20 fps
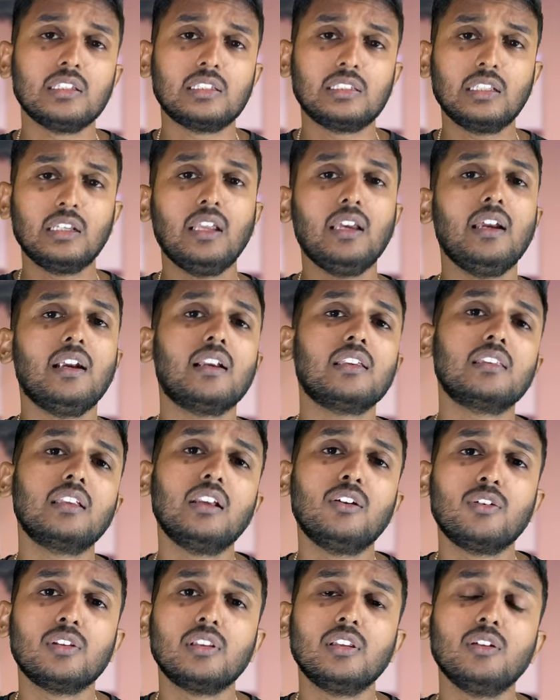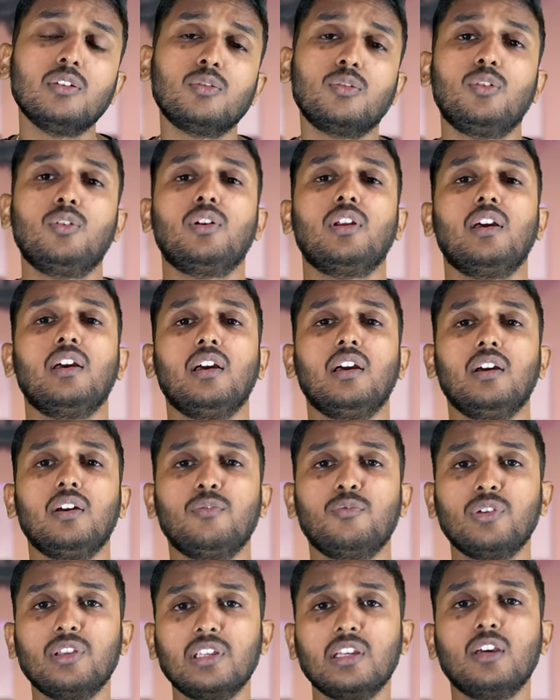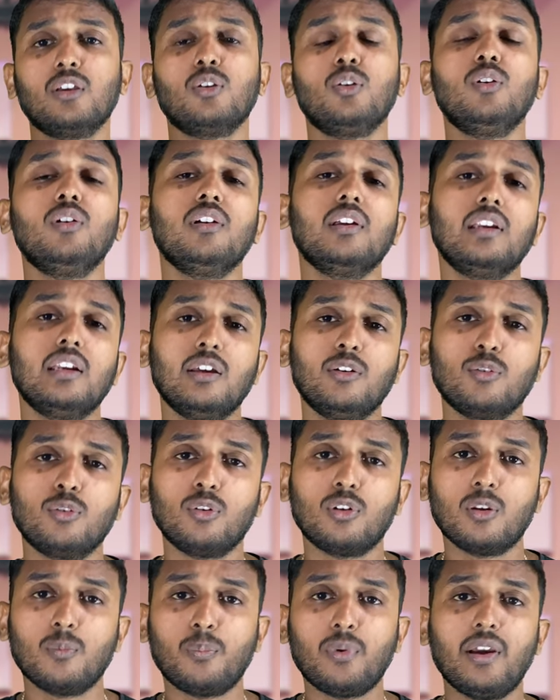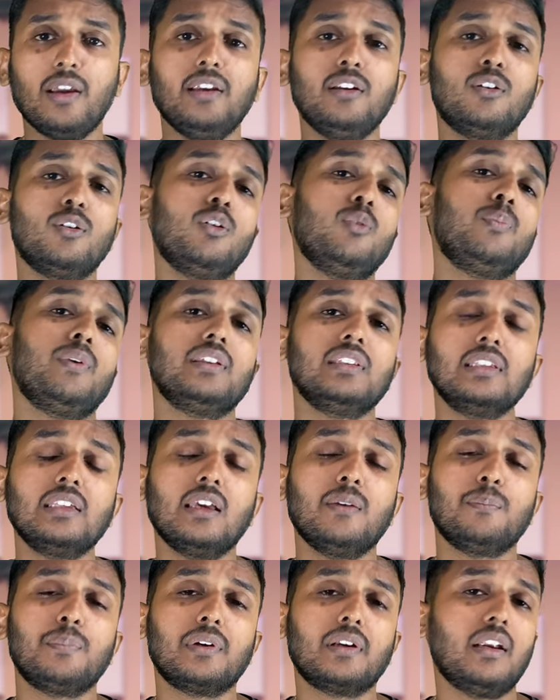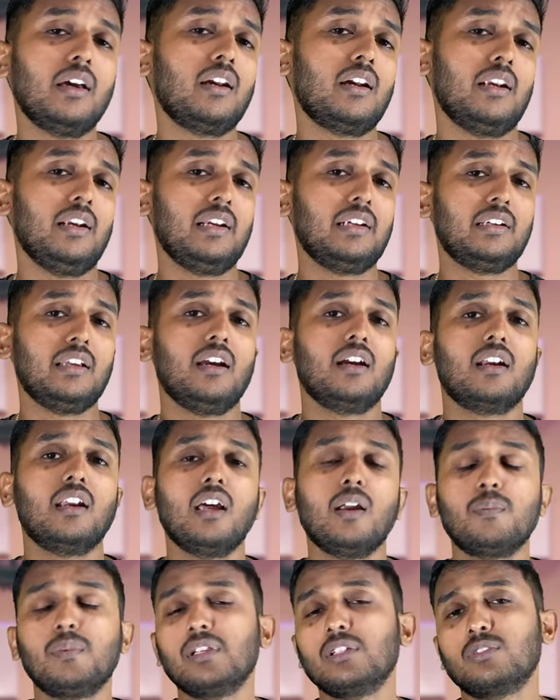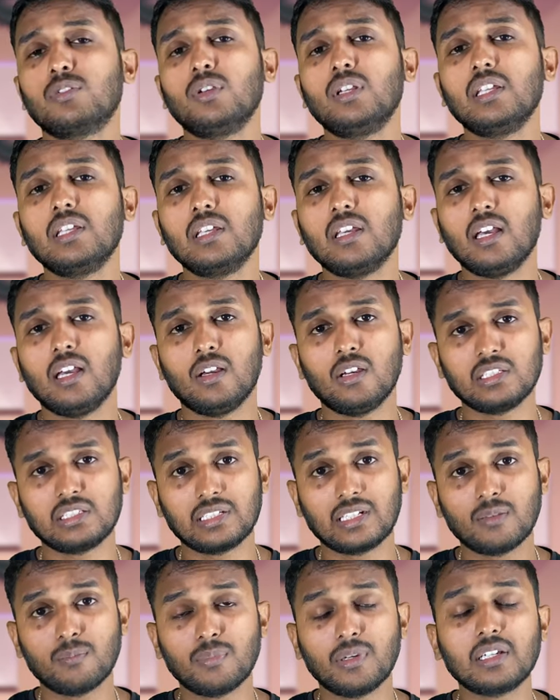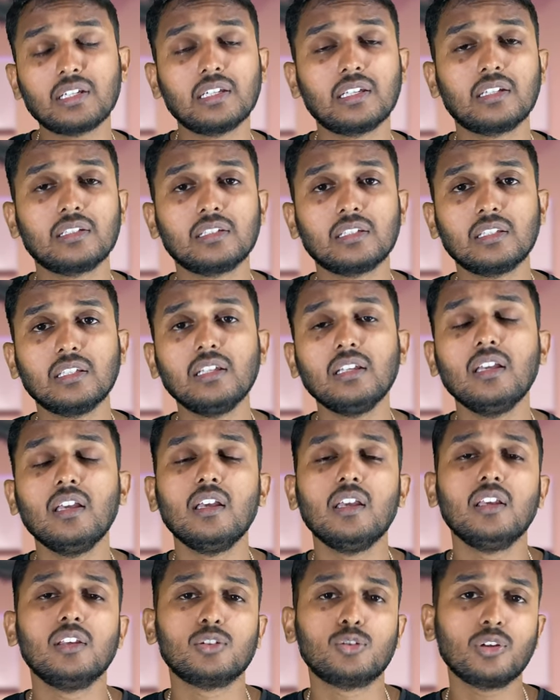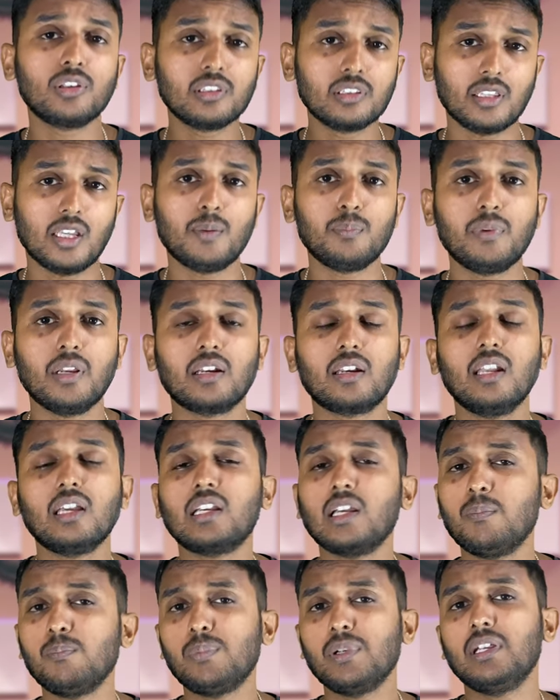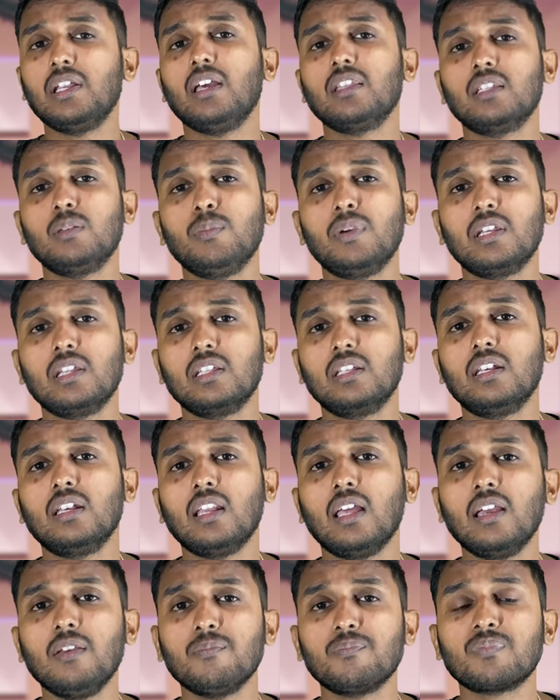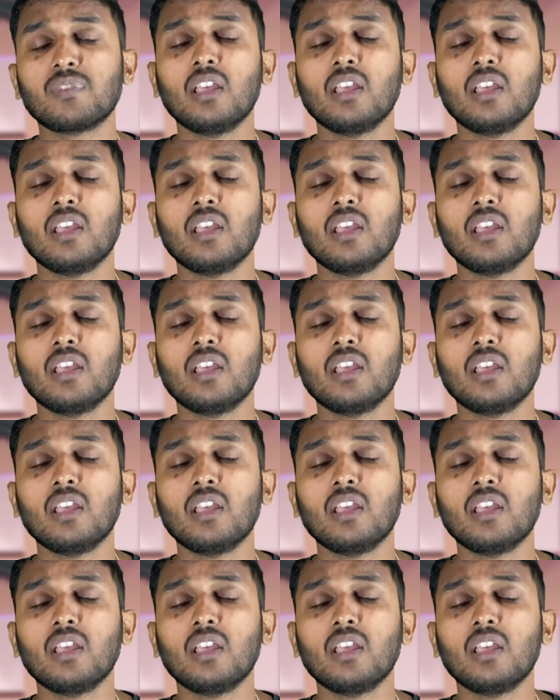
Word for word: சில இடத்துல வந்து உங்களோட ஃபிங்கரோ இல்லை உங்களோட பாயிண்டரோ பார்த்தீங்க அப்படின்னா கனெக்ட் ஆகலை அப்படின்னு சொல்லி சில பக் இருந்தது ஸோ இந்த அப்டேட்டில் கம்ப்ளீட்டாக அந்த மாதிரி இல்லை